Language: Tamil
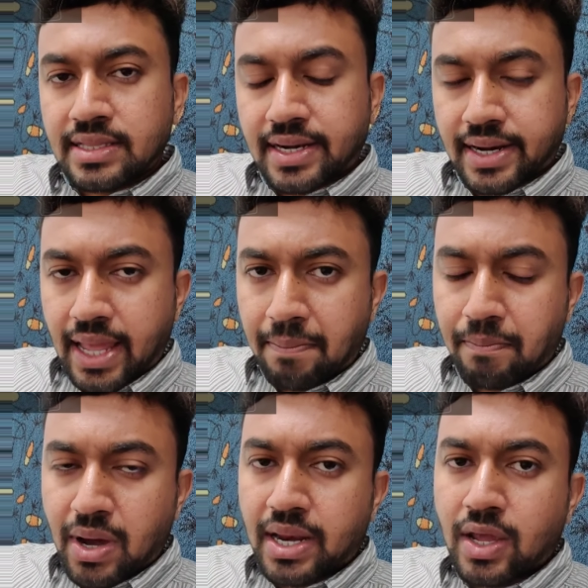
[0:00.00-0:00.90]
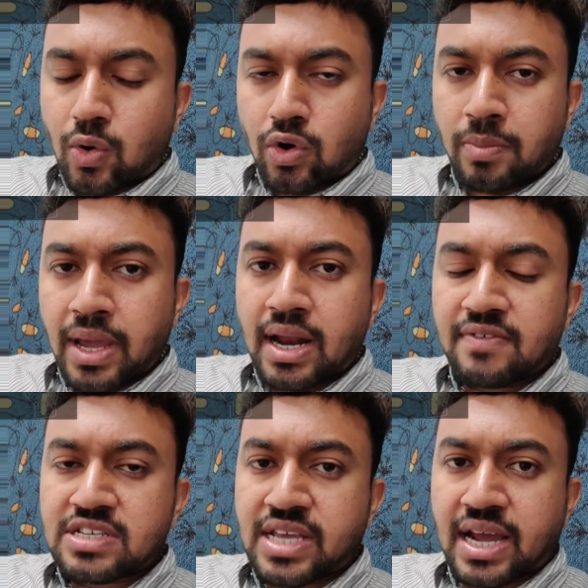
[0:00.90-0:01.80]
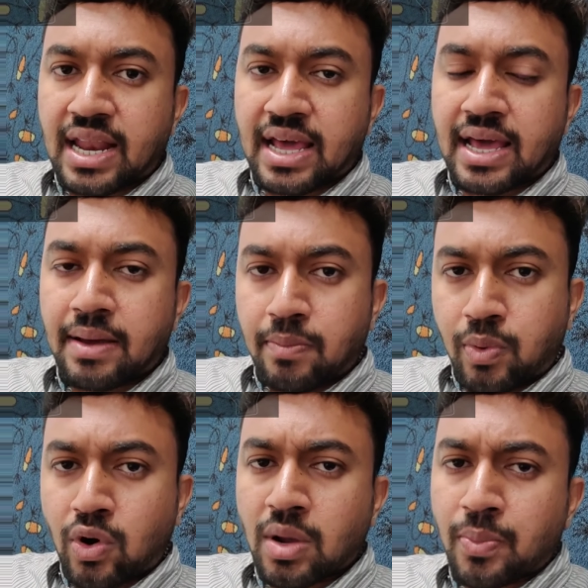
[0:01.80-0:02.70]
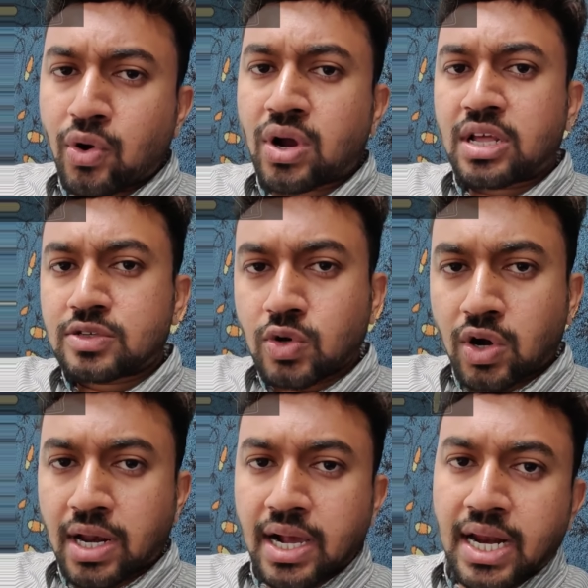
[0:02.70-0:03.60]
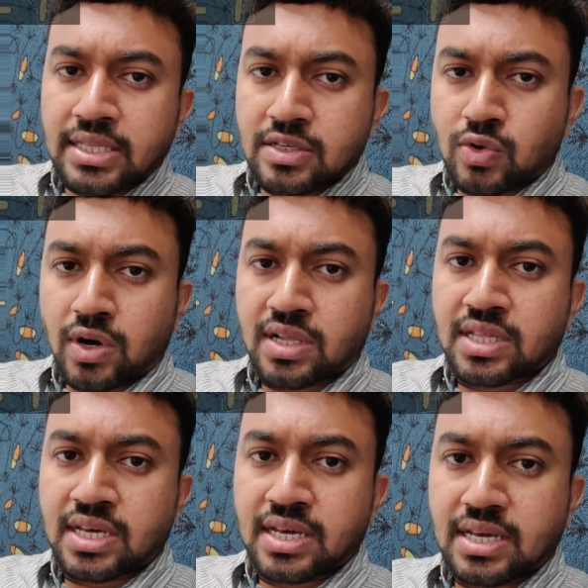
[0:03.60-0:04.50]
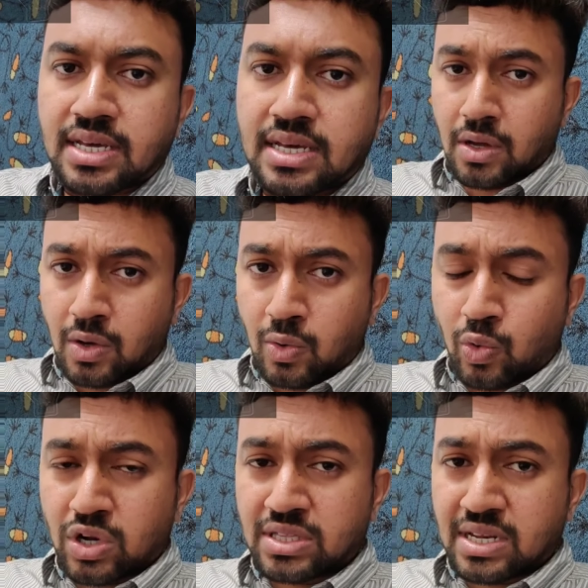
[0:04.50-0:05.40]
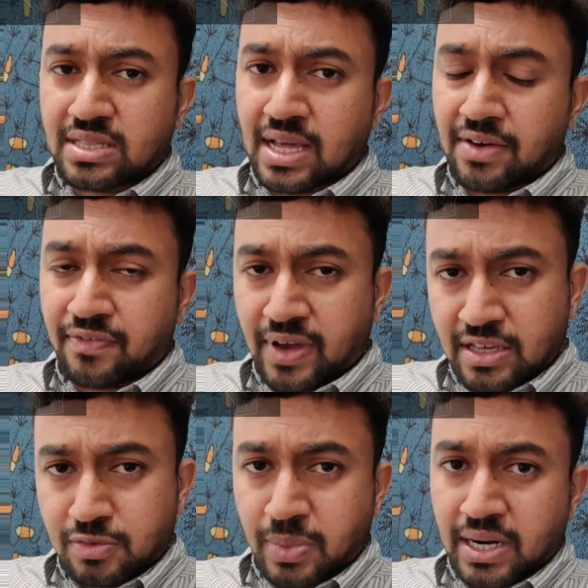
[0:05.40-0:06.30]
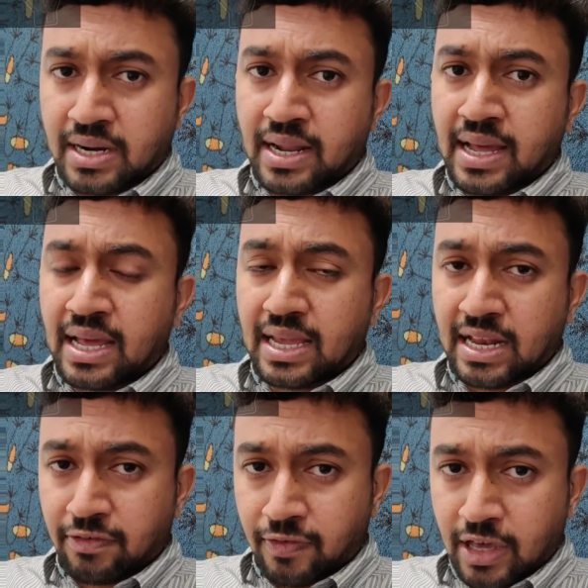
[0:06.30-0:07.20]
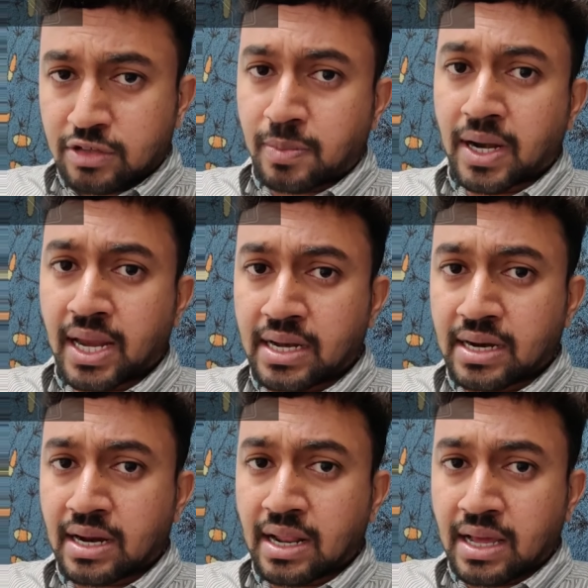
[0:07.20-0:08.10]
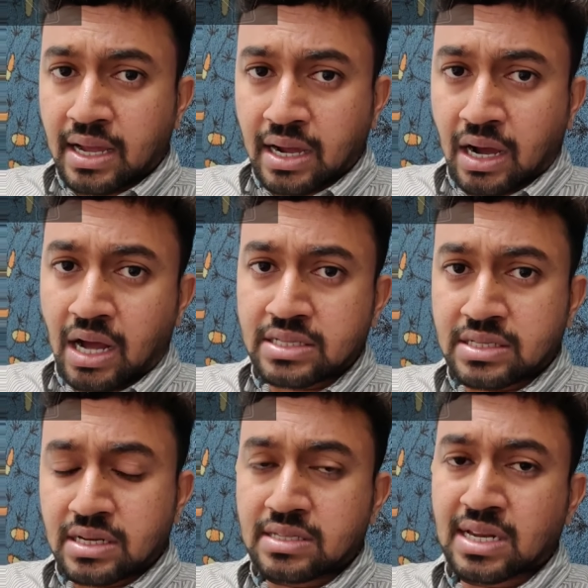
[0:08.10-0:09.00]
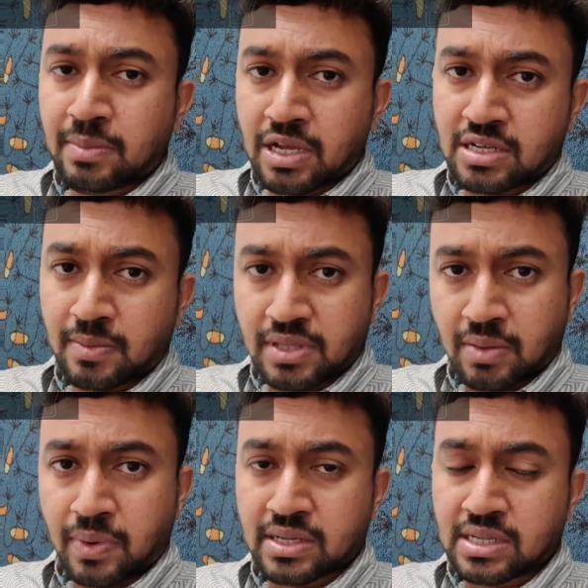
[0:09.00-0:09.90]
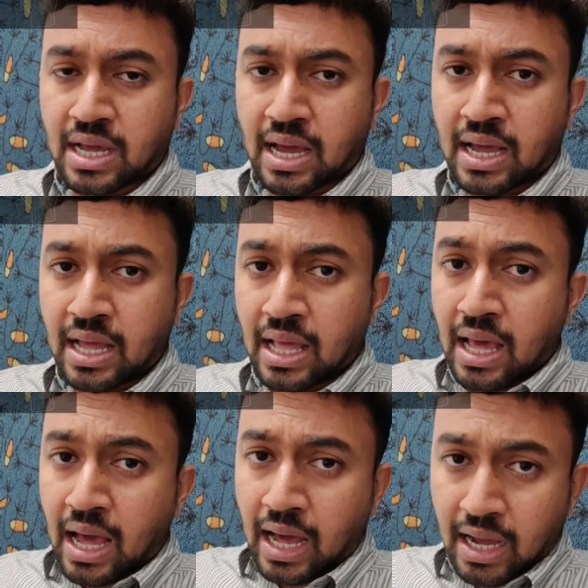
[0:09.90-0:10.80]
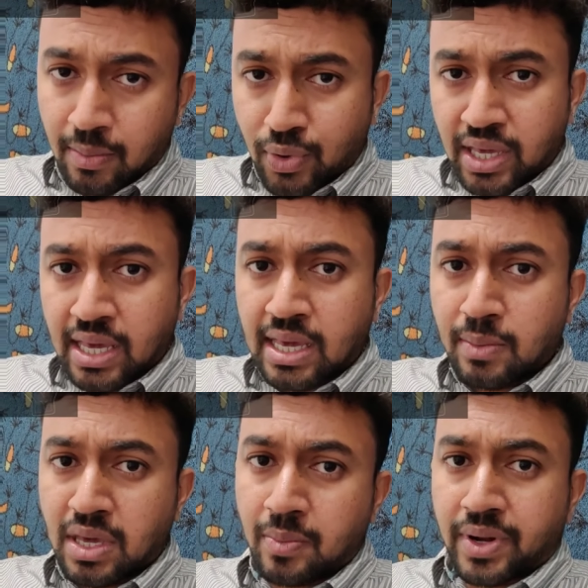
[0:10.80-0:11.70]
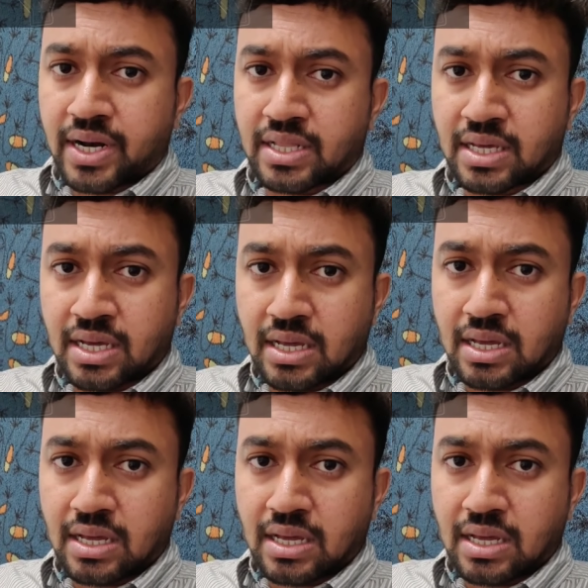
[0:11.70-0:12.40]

இந்த ரேப் மாதிரி கொடுமையான விஷயங்களை போகிற போக்கில் ஜோக்கில் கலந்து சொல்கிறது ஒருத்தர் தான் ஃபேஸ் பண்ணின இல்லை ஃபேஸ் பண்ணிகிட்ருக்கிற காஸ்ட் டிஸ்கிரிமினேஷனை பற்றி பேசுனா அங்கே போய் கிக்கி பிக்கி பண்ணுறது